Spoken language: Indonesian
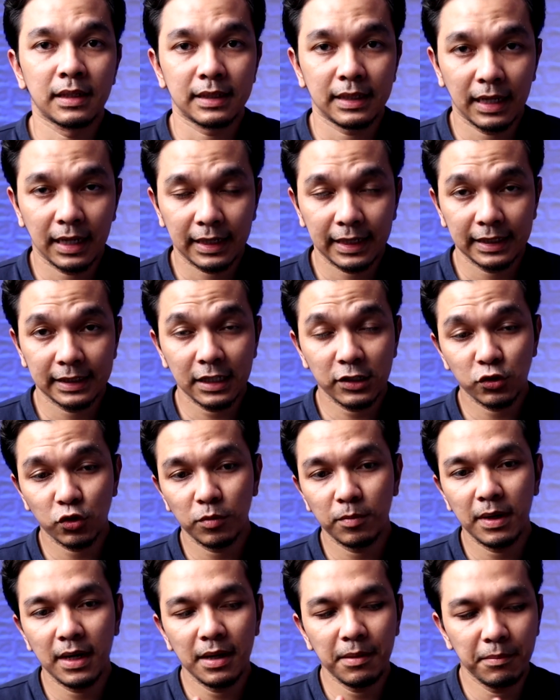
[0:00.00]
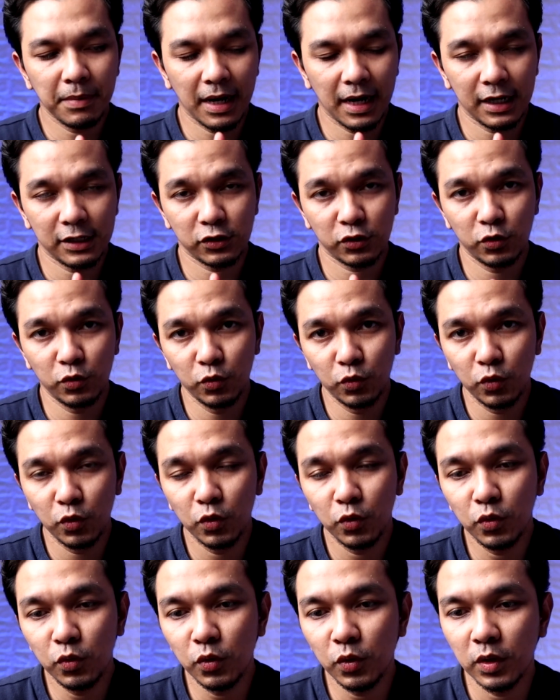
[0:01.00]
Nah, kita coba bahas dulu
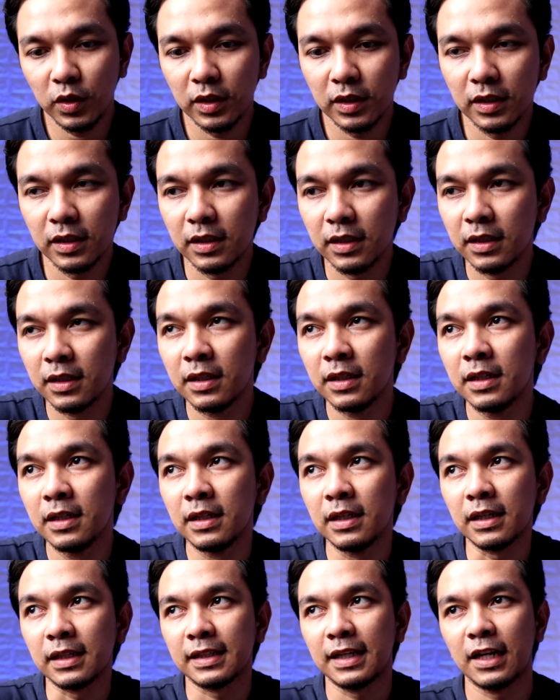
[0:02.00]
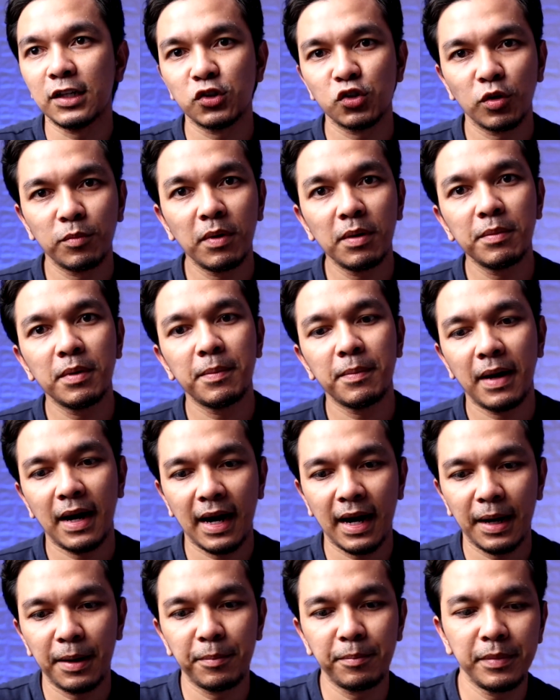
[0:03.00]
dan coba
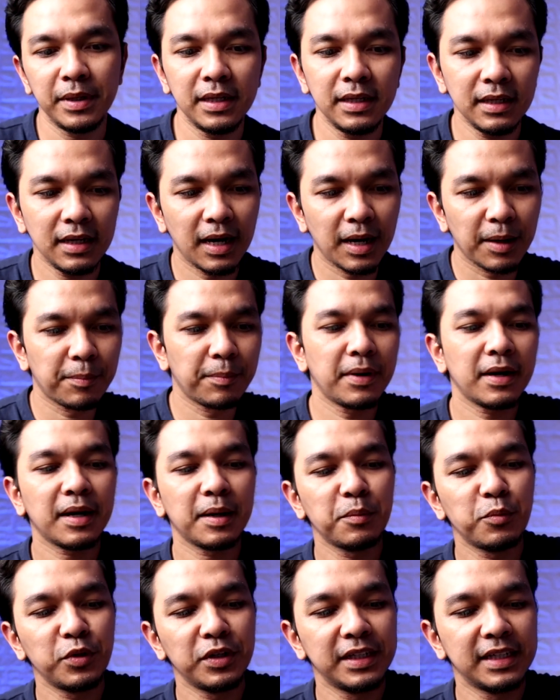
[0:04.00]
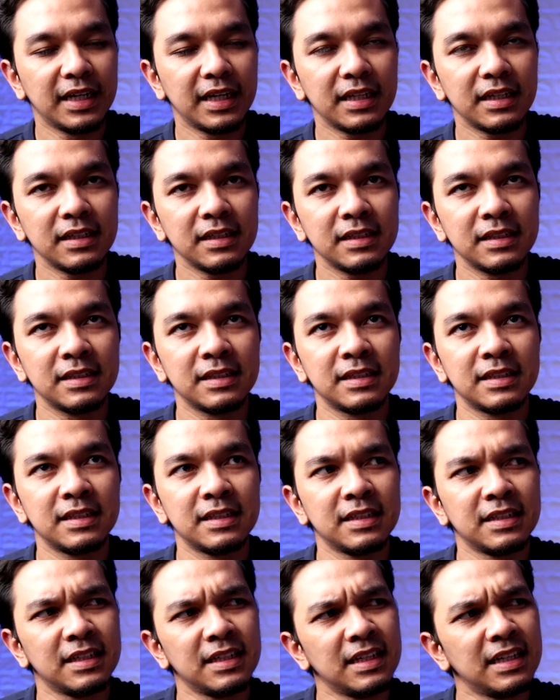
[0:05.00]
memahami apa kemudian
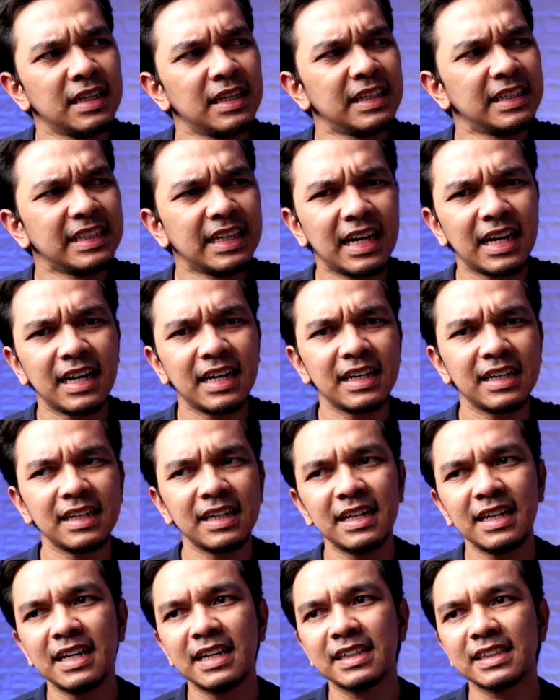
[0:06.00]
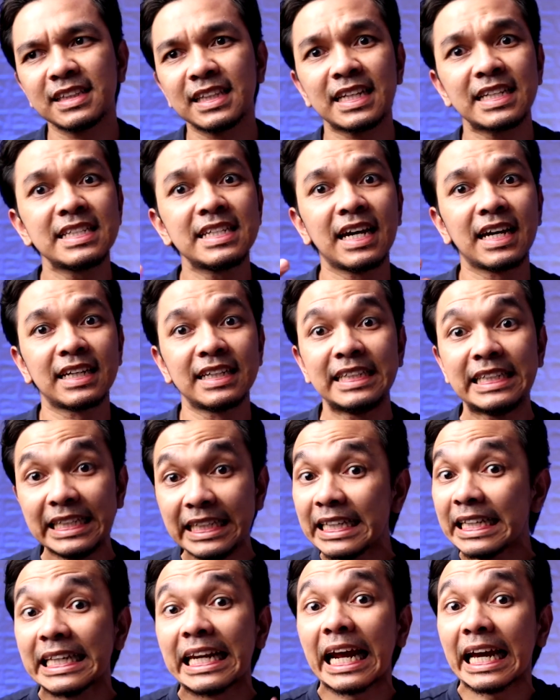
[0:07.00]
yang
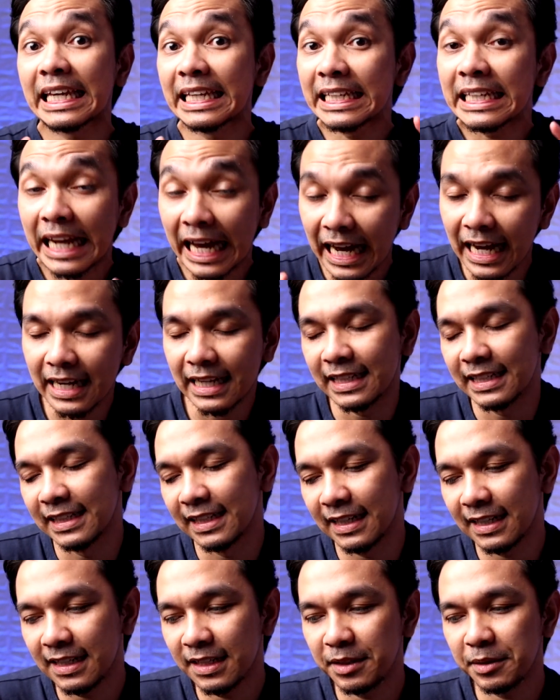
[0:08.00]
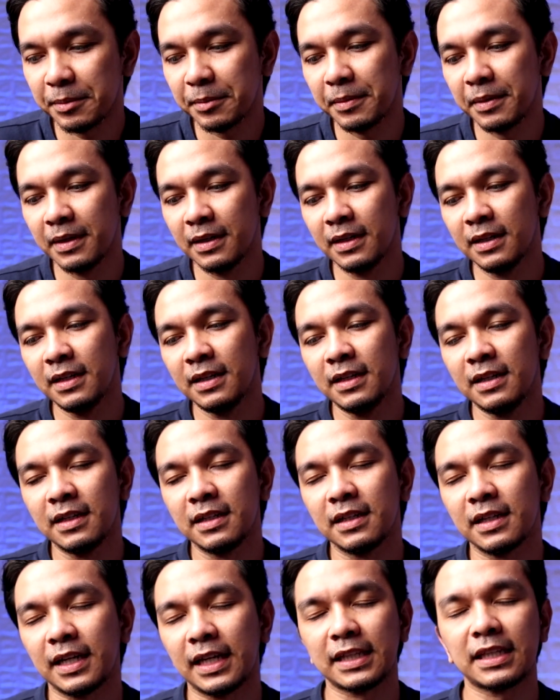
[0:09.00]
terjadi kira-kira ini ya
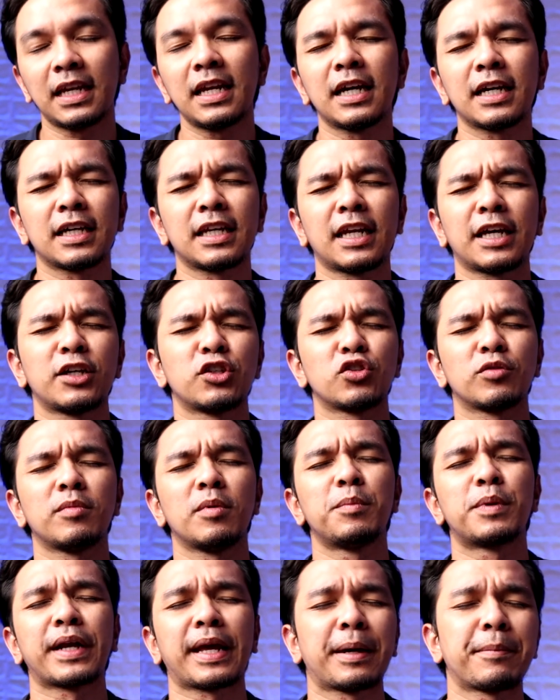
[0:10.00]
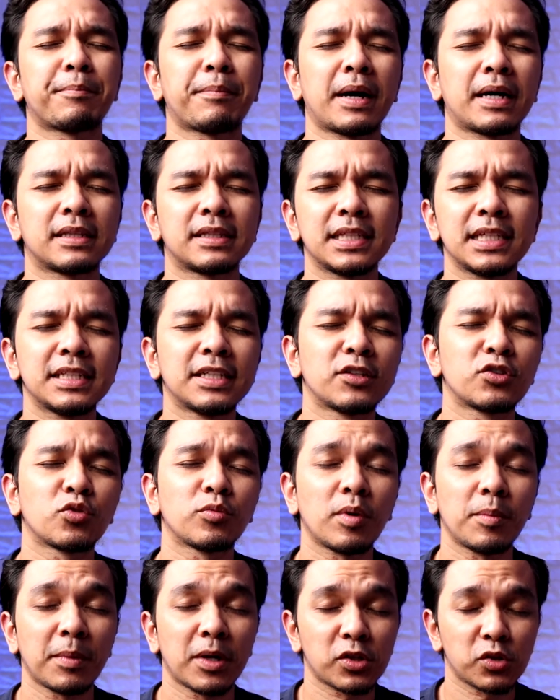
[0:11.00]
kita lagi coba berempati dan
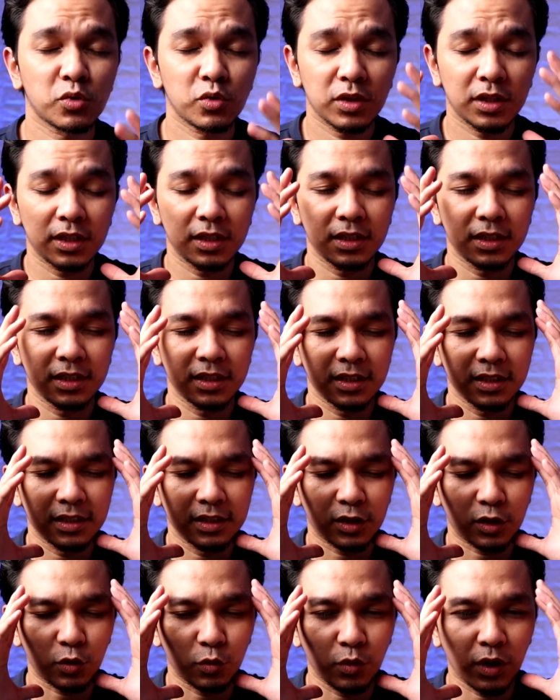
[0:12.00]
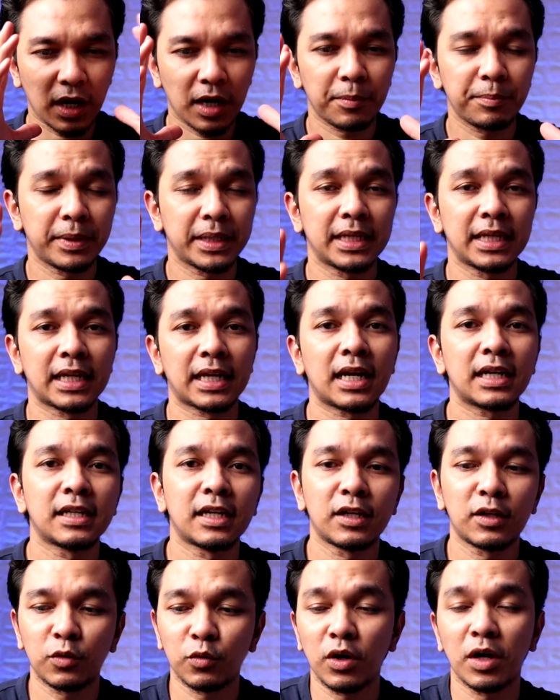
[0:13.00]
coba masuk ke ruang pikiran
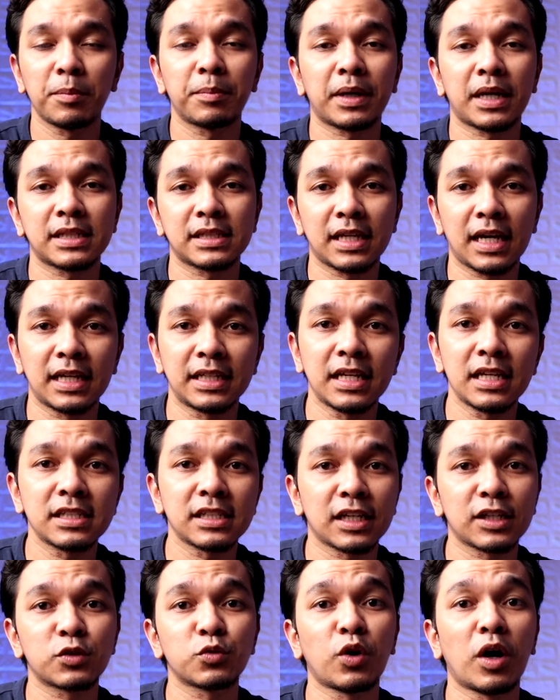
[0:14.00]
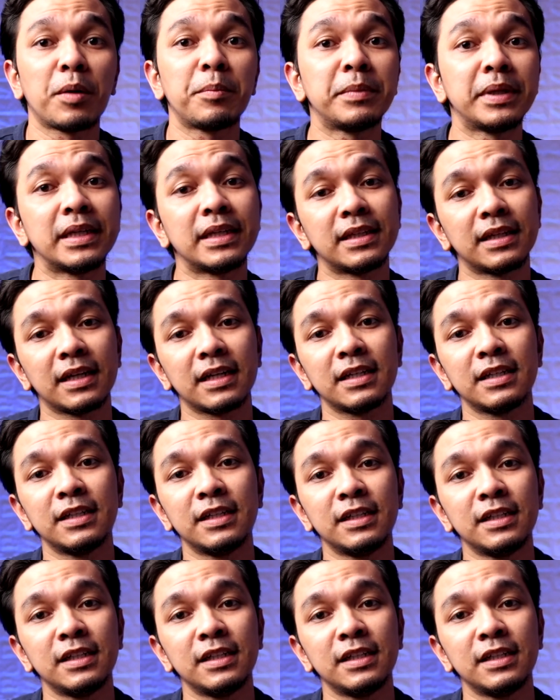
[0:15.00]
dan ruang perasaannya sang suami ya